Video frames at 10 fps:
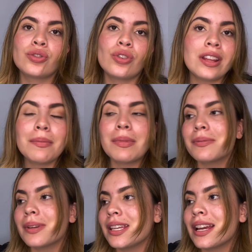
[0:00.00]
Yo nada
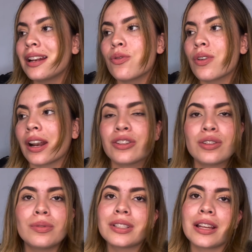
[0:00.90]
más veía al
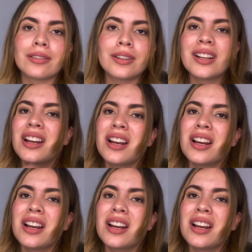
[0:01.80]
cucaracho boxeador,